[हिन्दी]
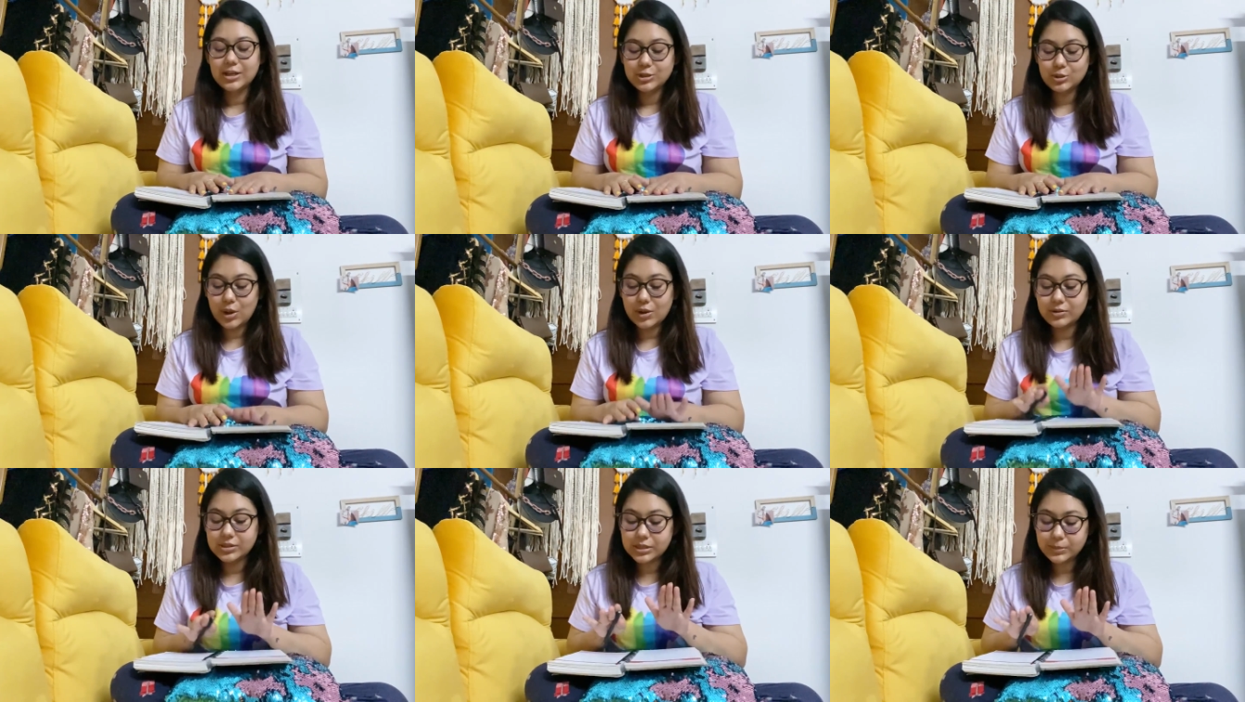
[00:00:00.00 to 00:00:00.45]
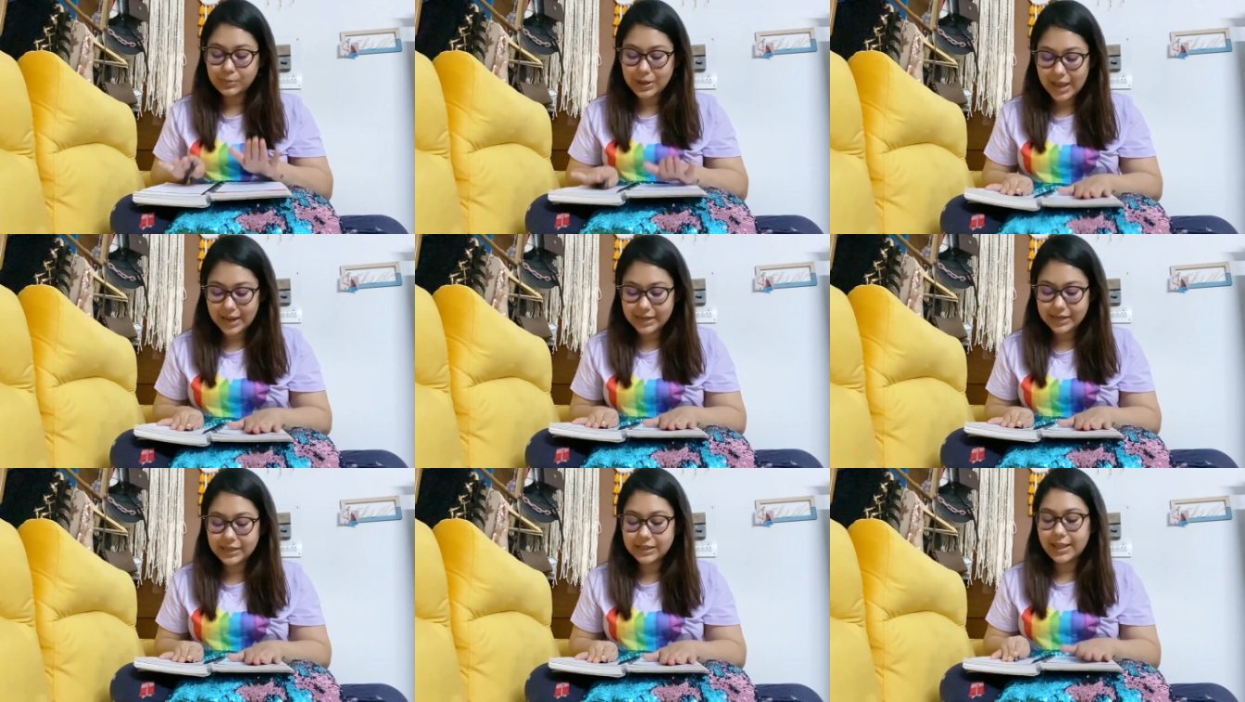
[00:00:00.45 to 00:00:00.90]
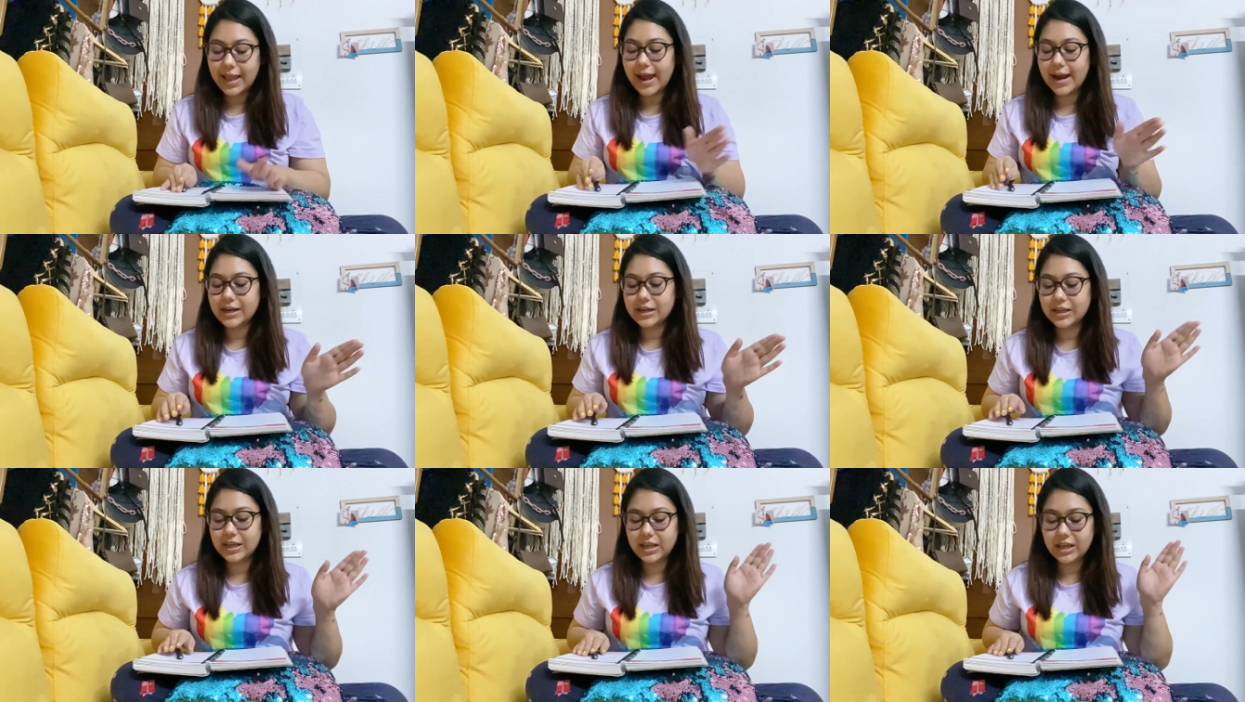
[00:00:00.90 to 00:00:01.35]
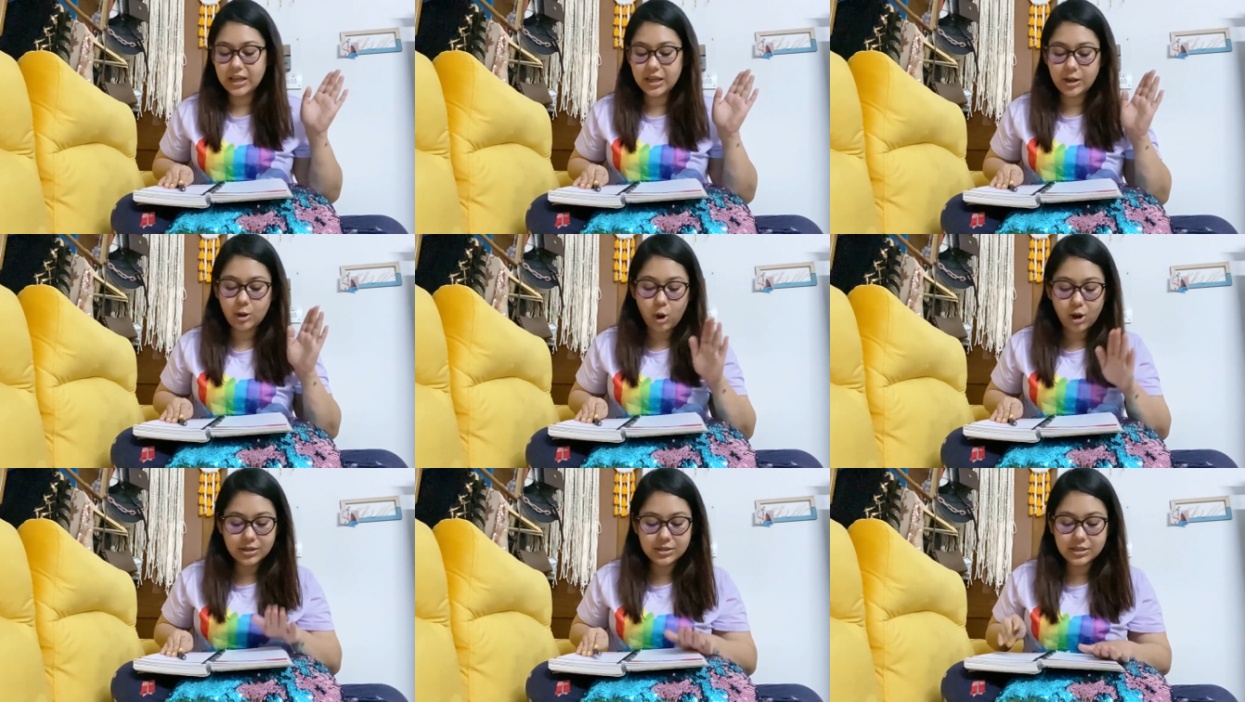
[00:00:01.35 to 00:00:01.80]
सो आई वॉज प्लानिंग दैट
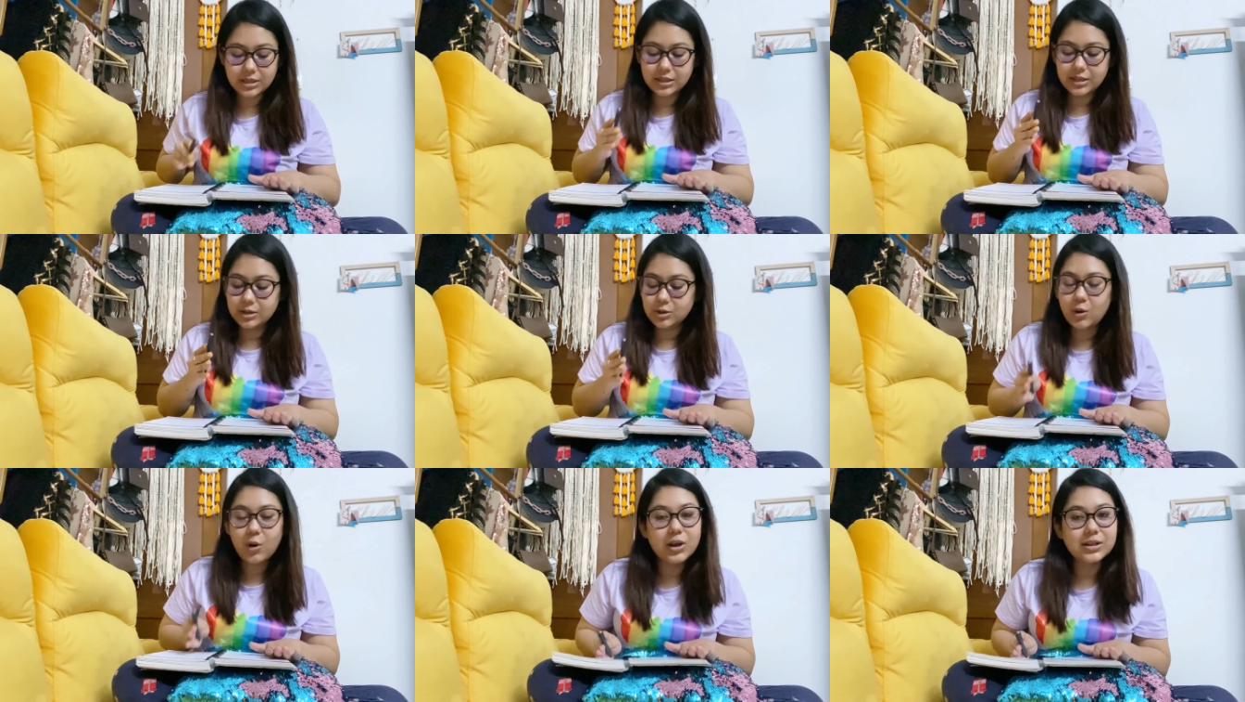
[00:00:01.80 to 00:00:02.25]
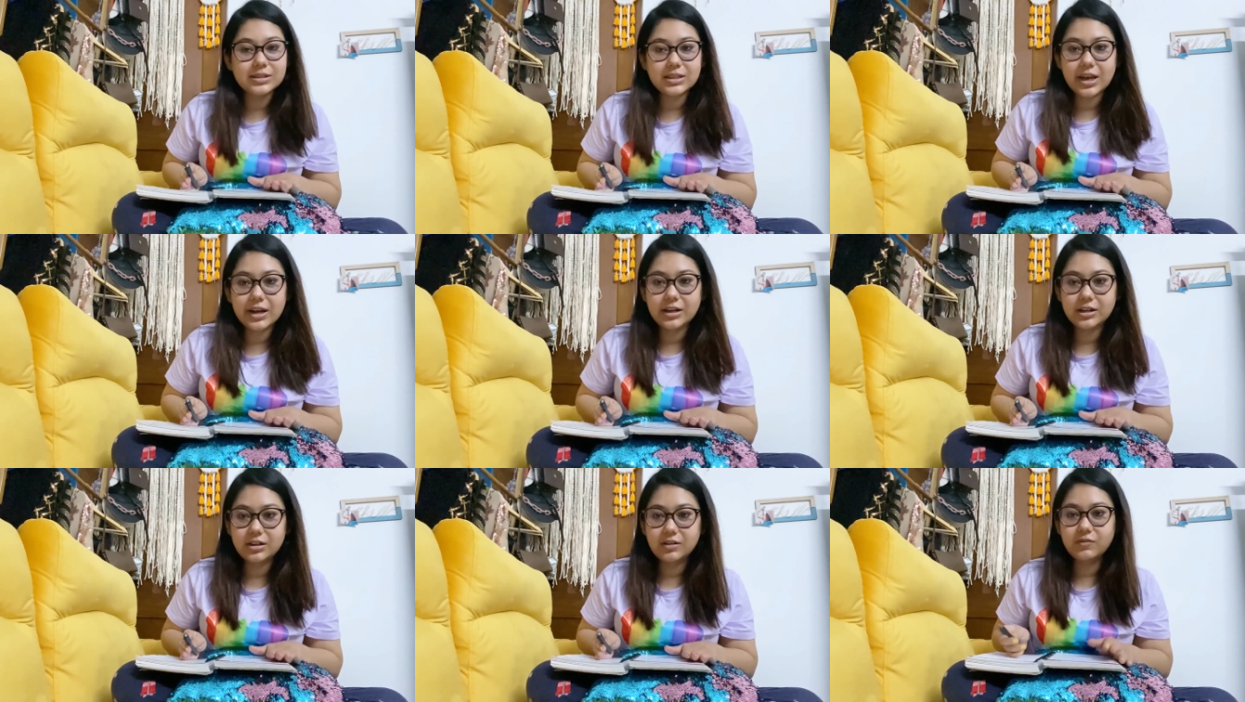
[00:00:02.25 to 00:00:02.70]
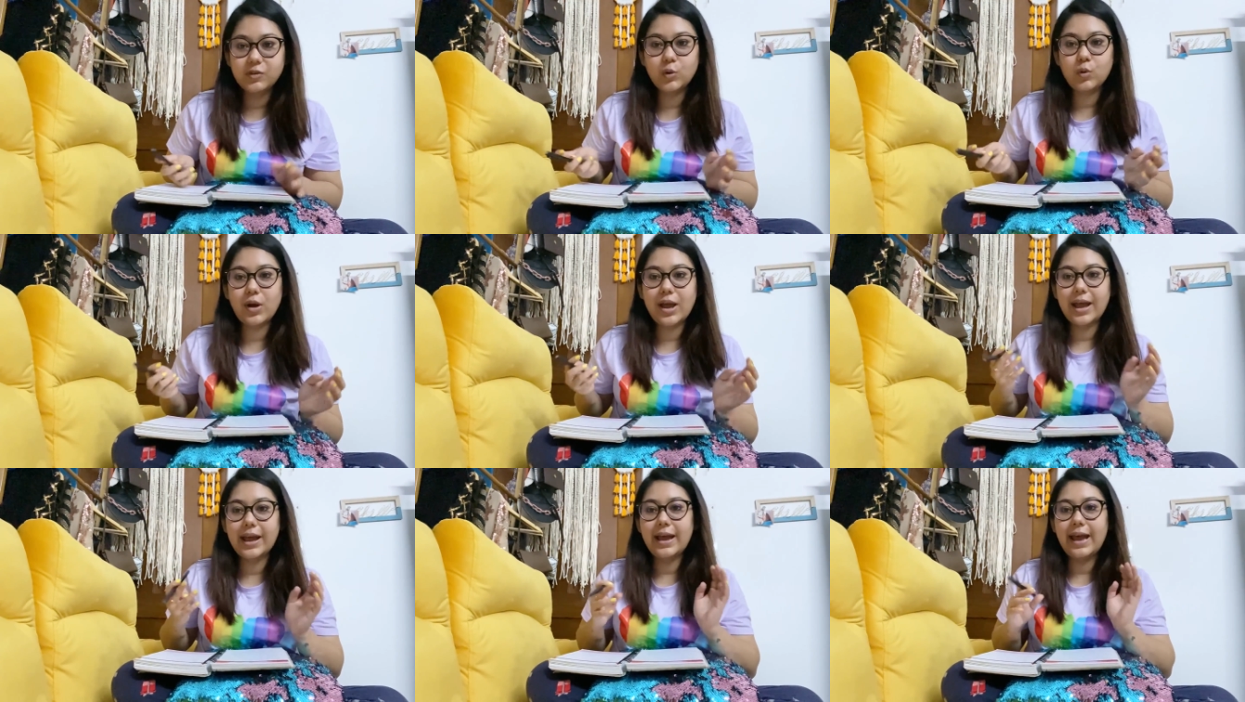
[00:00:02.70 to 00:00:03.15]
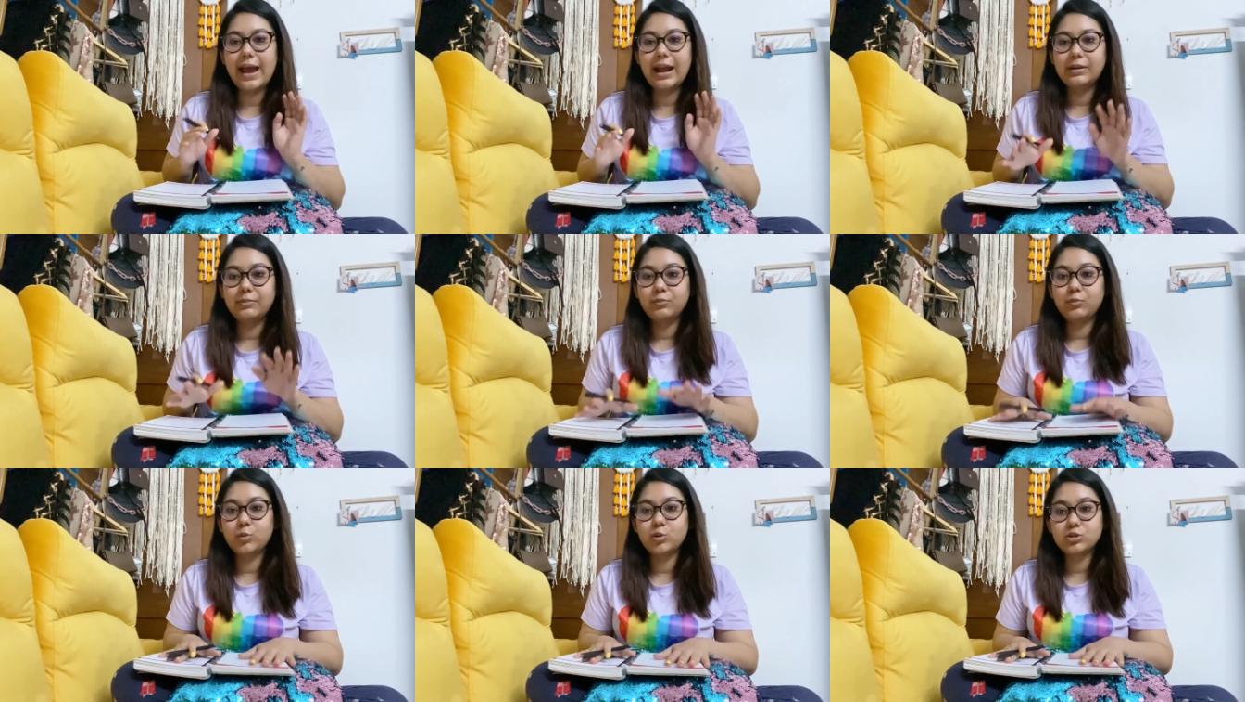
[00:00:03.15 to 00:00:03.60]
कि कौन से दिन कौन सा इंटरव्यू है
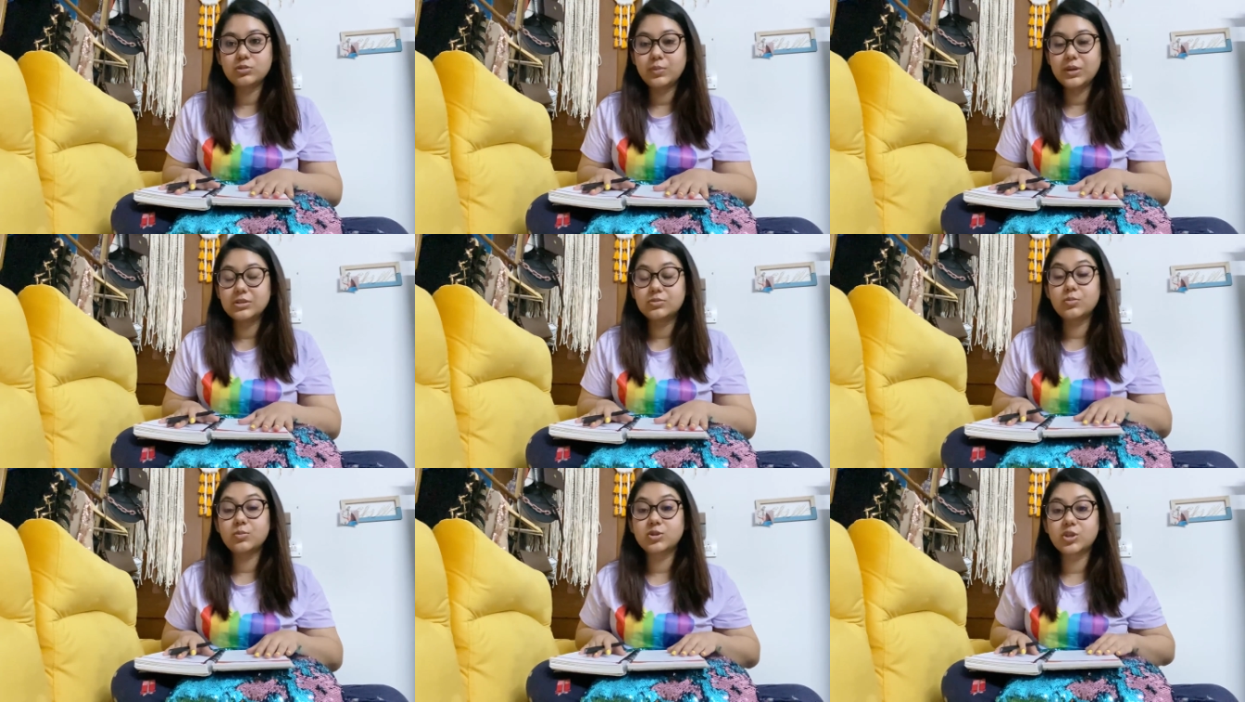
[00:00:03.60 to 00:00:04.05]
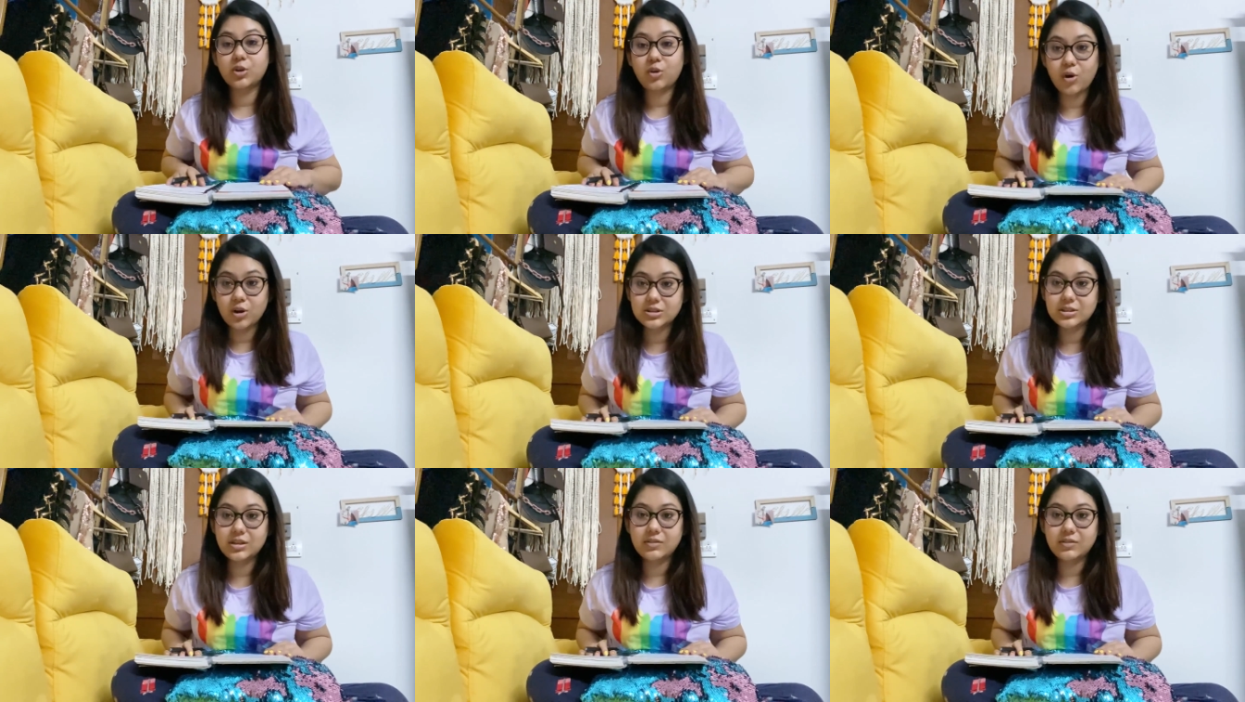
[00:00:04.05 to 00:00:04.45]
एंड उस बीच में मुझे कौन